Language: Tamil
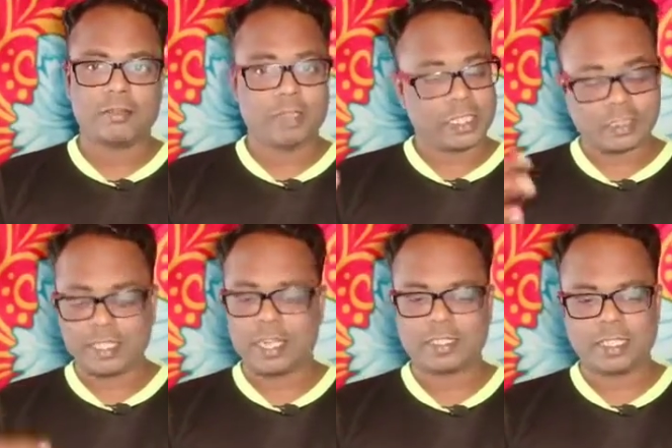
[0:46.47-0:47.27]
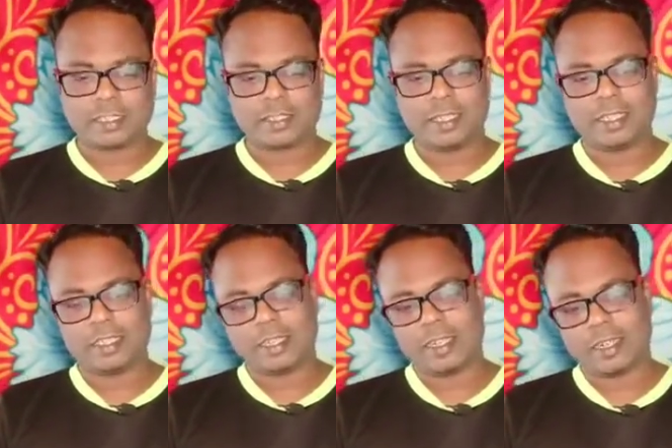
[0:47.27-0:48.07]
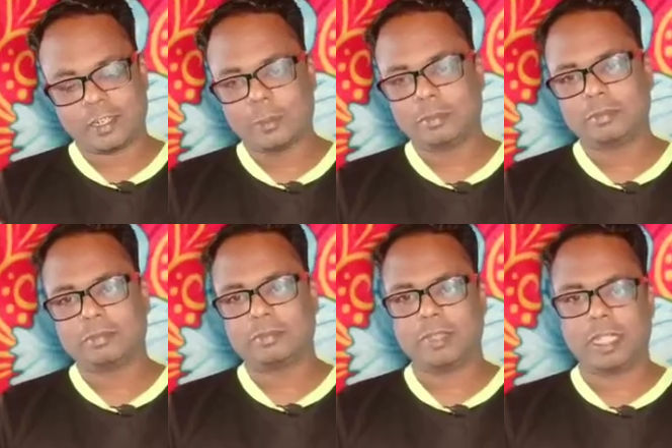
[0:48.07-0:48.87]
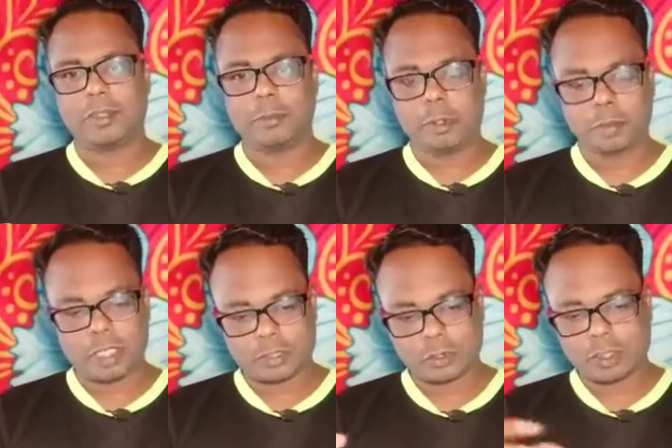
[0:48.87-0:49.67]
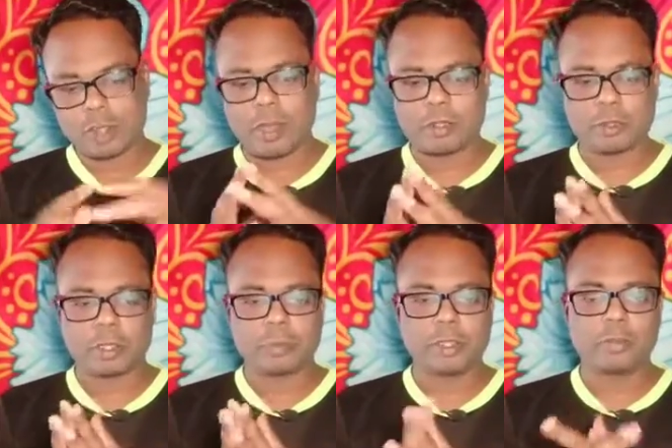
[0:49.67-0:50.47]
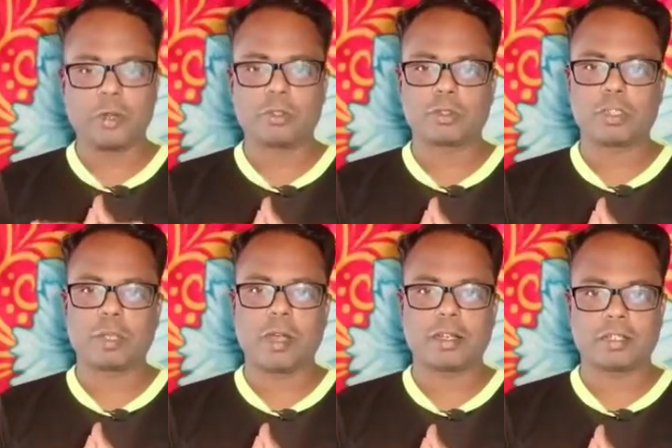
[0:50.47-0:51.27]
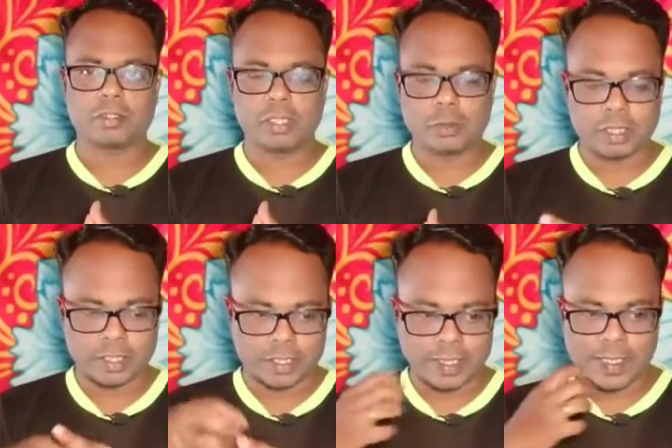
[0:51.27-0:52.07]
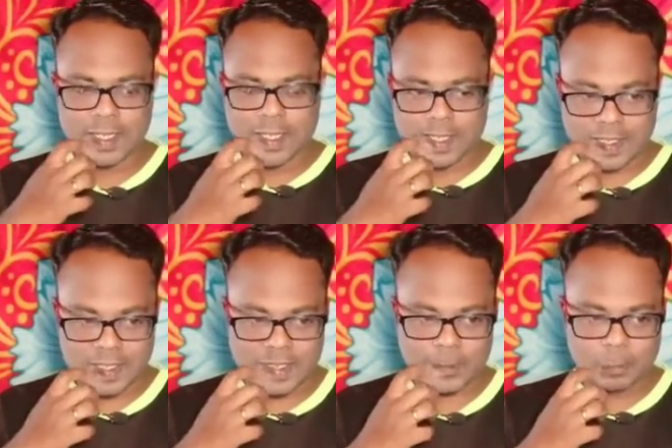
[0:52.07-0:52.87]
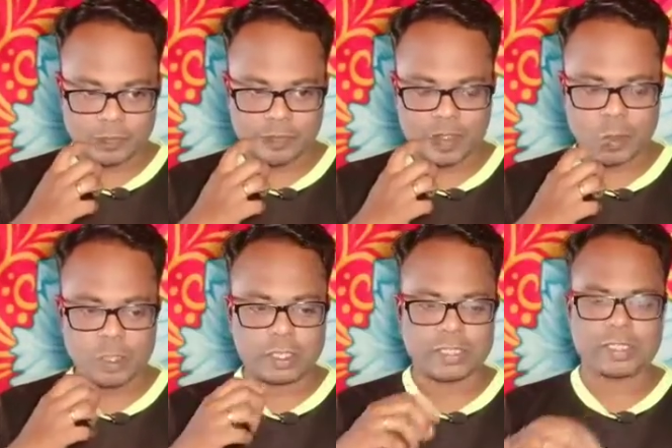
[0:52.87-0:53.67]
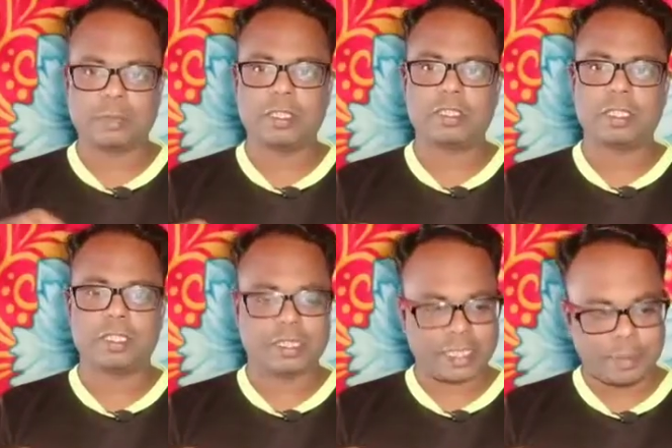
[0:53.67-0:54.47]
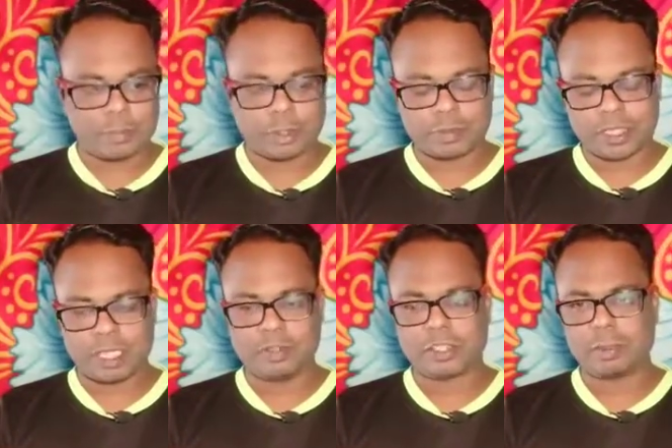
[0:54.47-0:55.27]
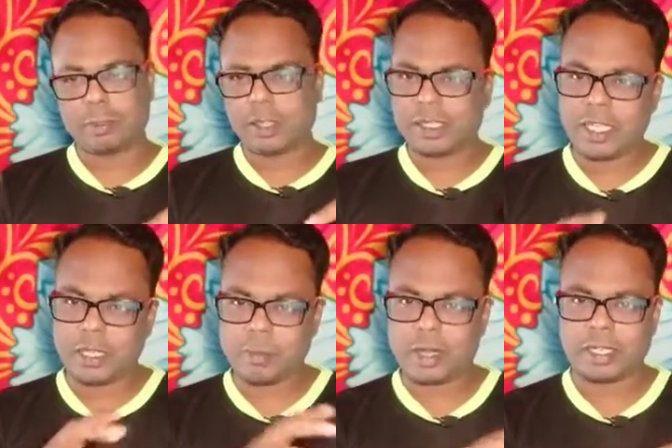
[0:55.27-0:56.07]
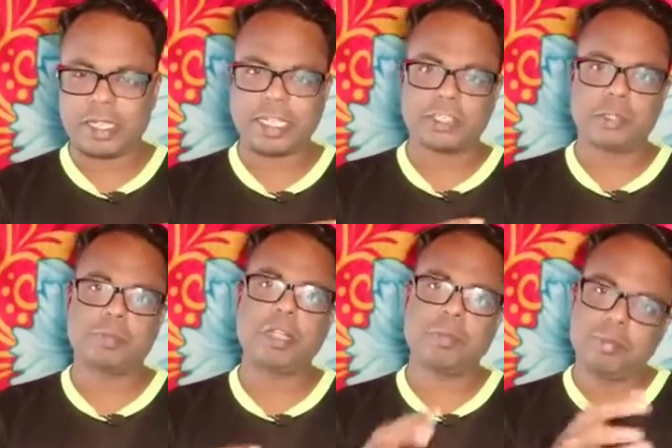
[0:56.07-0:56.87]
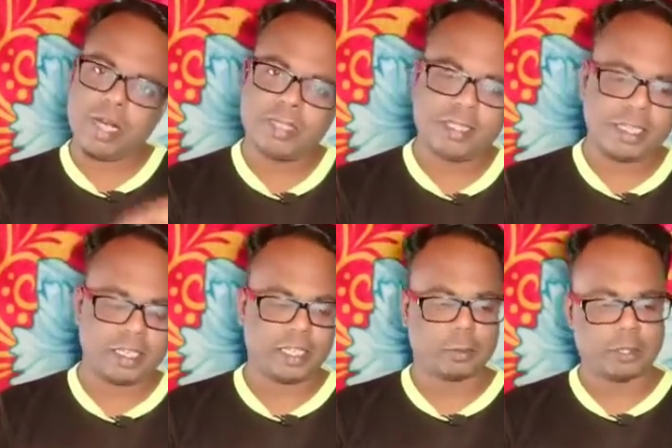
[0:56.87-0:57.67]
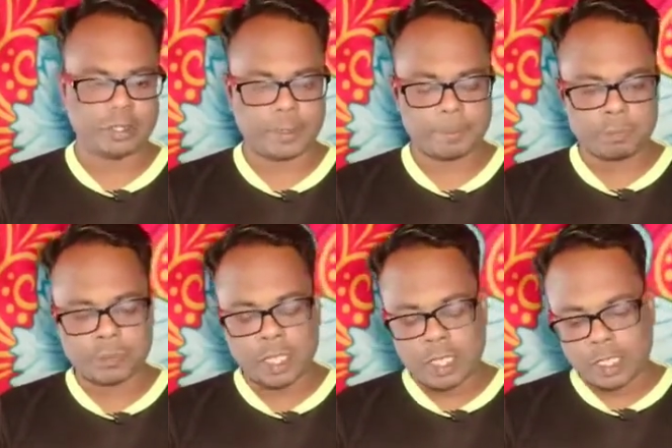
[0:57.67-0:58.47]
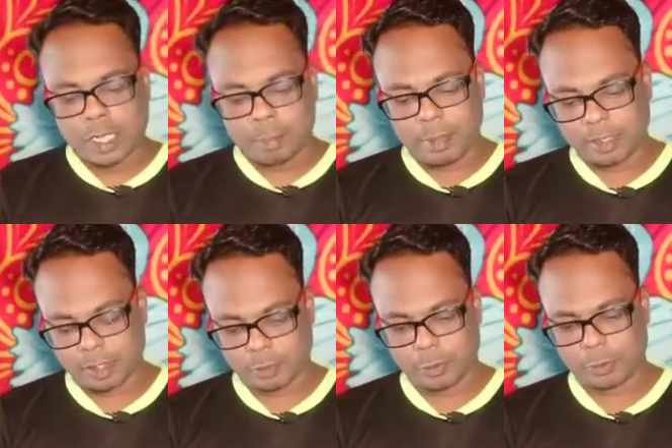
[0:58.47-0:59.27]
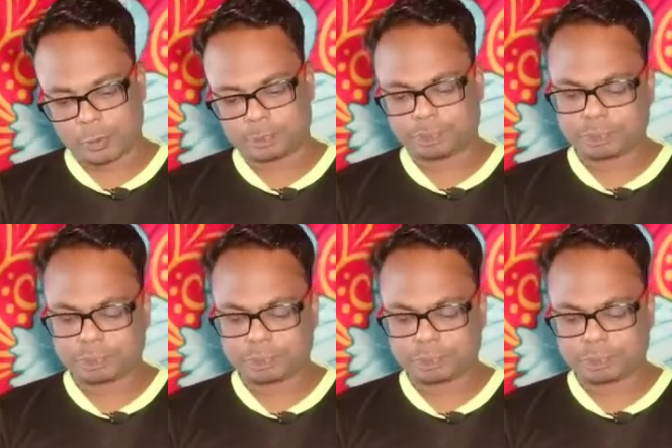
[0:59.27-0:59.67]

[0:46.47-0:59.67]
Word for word: வேதத்தின் ஆதாரத்தில் ஆனாலும் நான் எவ்வளவு நான் சுருக்கமாக சொல்ல முடியுமோ அவ்வளோ சுருக்கமாக நான் கொண்டு இருக்கிறேன் இன்றைக்கும் இந்த ஓல்ட் டெஸ்டமெண்ட் டைப்ஸ் ஆஃப் சால்வேஷன் பழைய ஏற்பாட்டிலே ரட்சிப்பின் மாதிரிகளை குறித்து நாம் பார்க்க போகிறோம்